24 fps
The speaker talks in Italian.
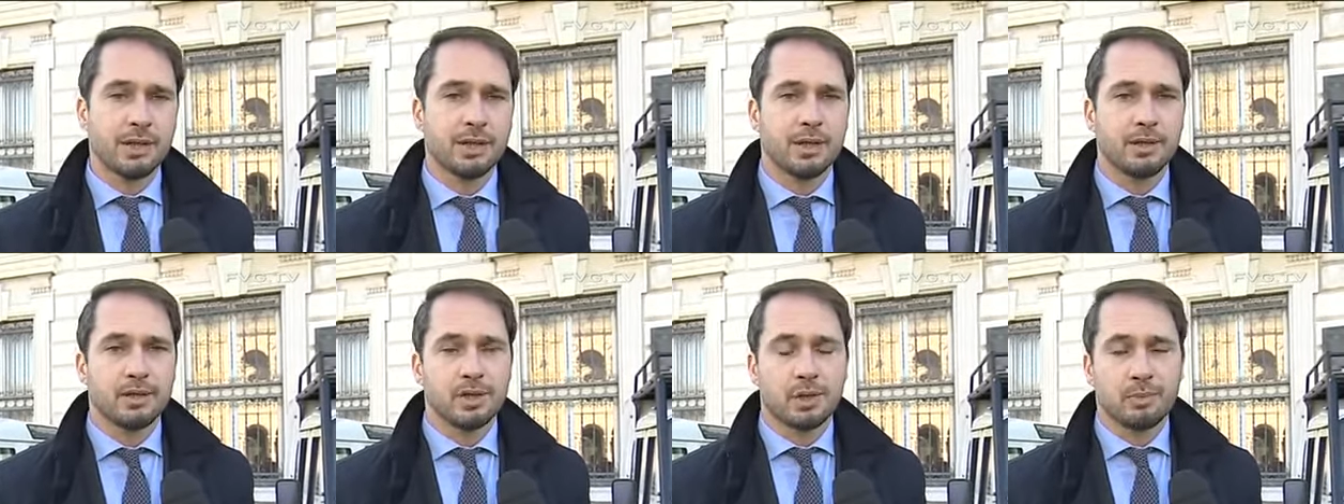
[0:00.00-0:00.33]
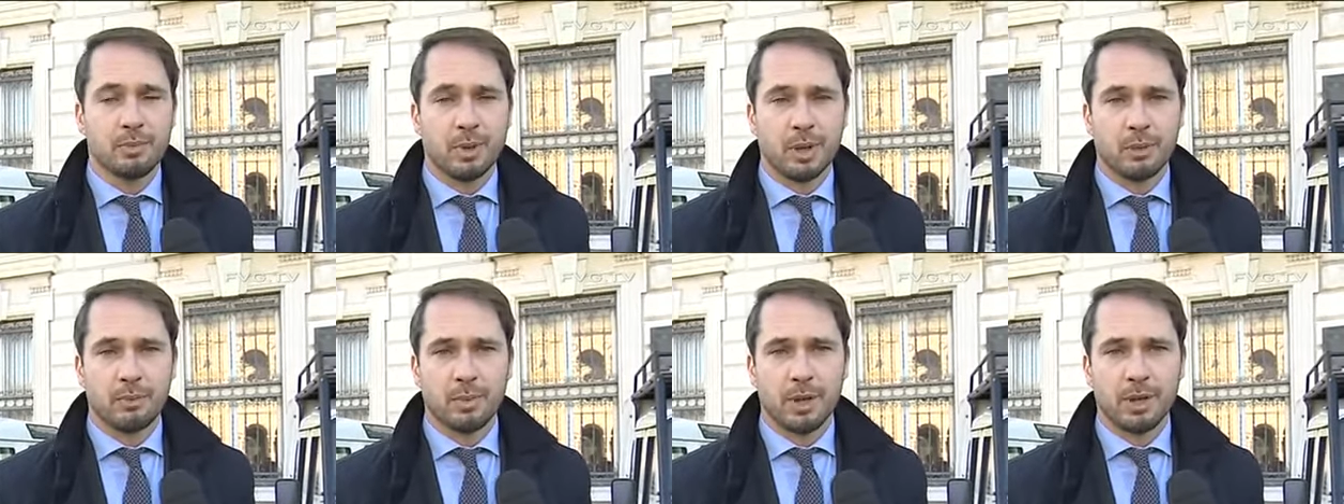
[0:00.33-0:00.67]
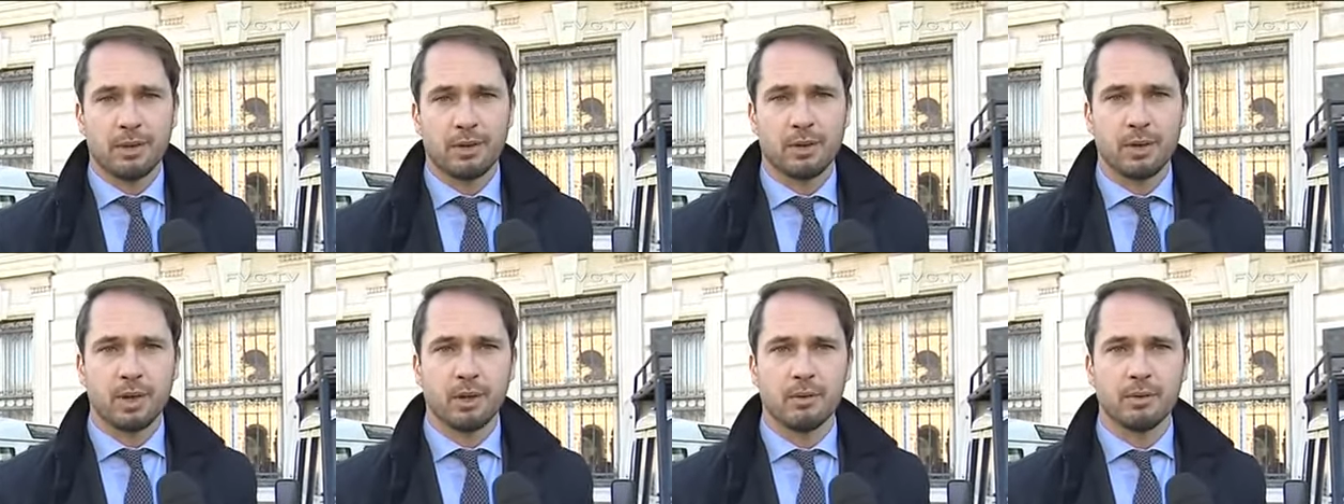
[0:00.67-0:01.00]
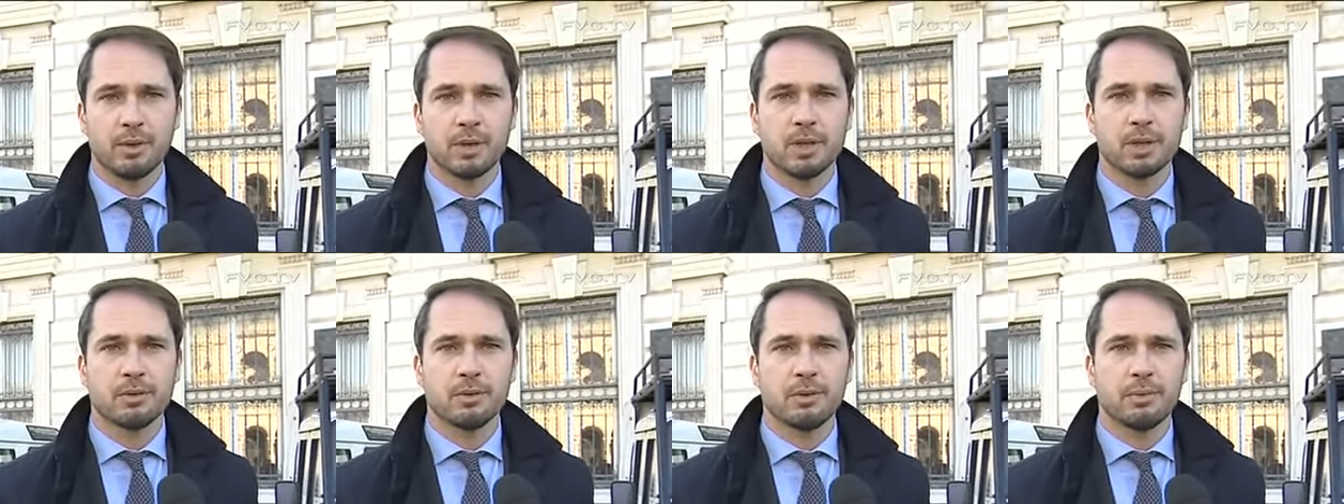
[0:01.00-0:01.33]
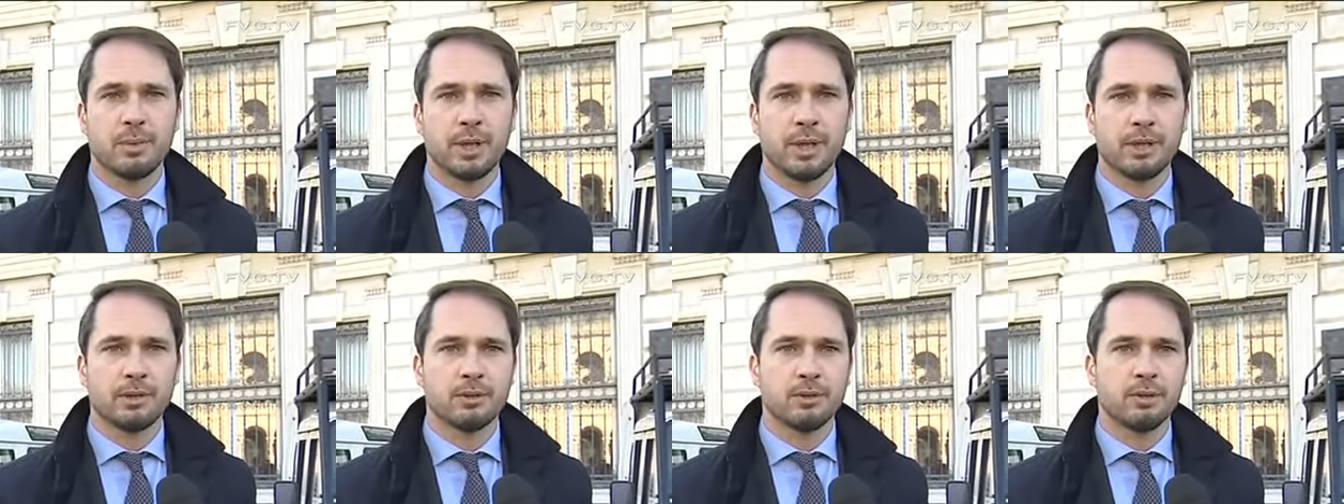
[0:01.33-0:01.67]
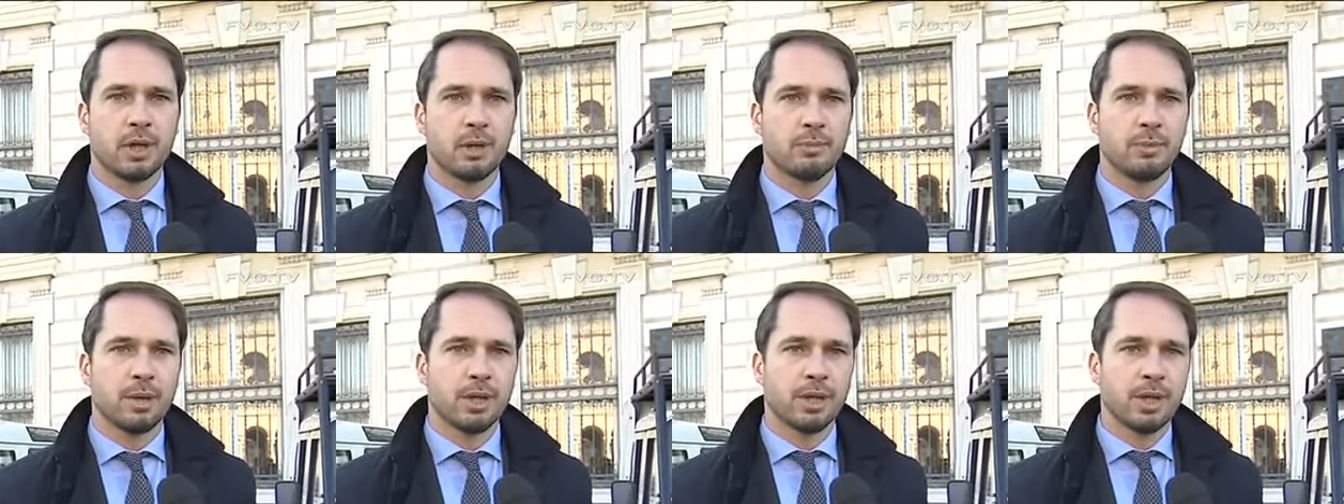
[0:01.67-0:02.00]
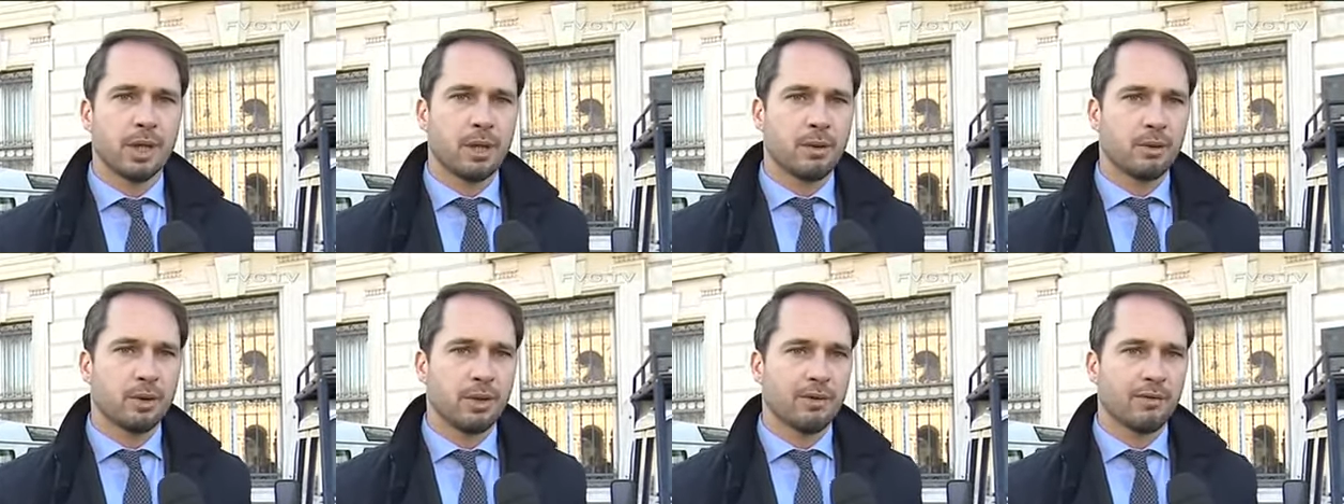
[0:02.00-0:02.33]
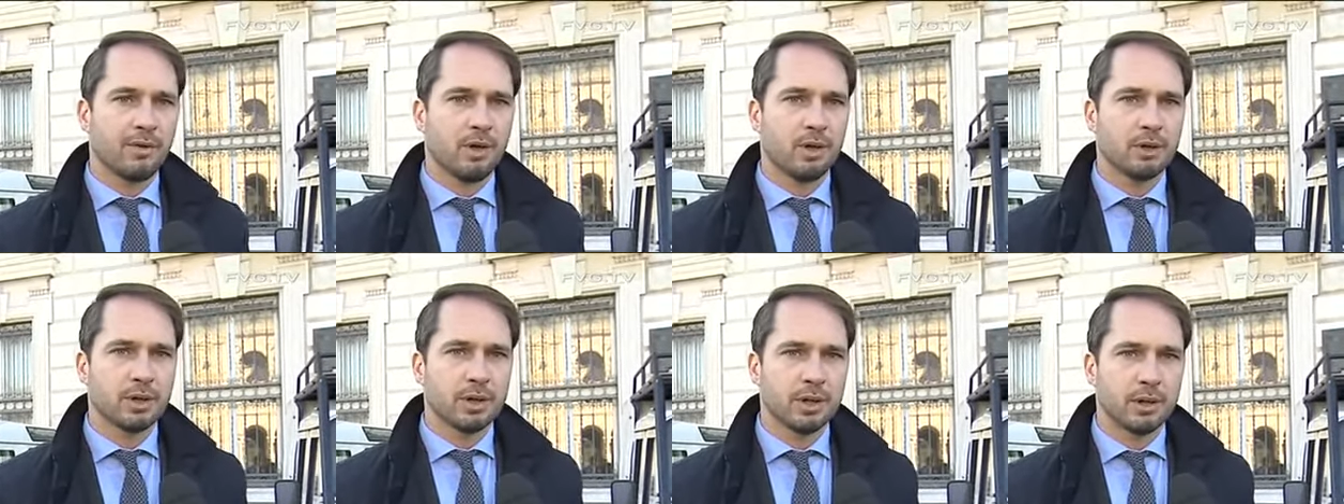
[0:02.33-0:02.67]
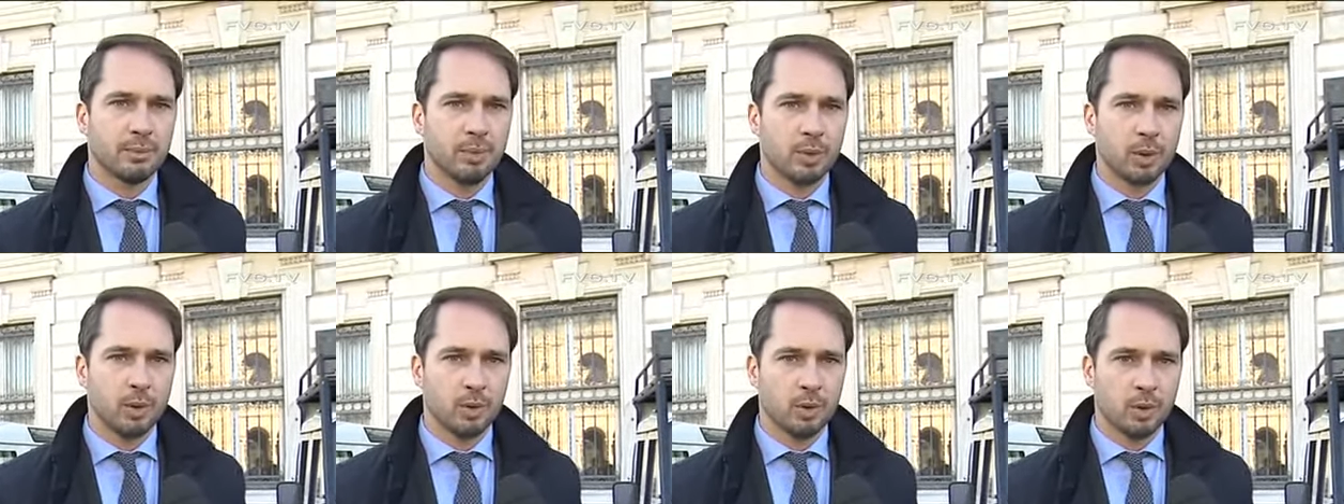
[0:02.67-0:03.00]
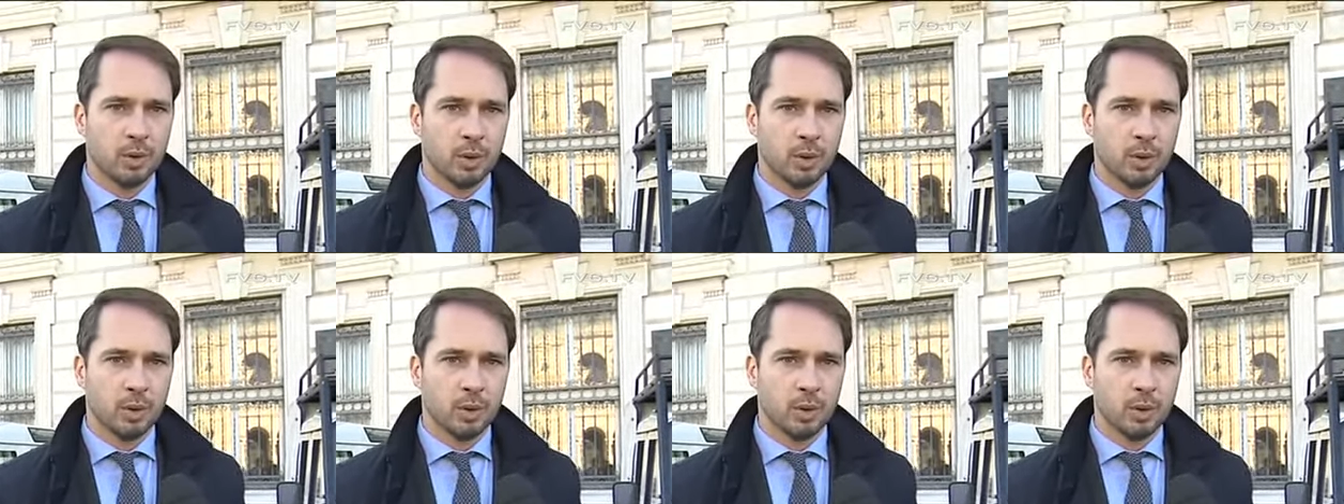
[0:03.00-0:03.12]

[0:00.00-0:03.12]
ci permettono in questo momento di ribadire una volta di più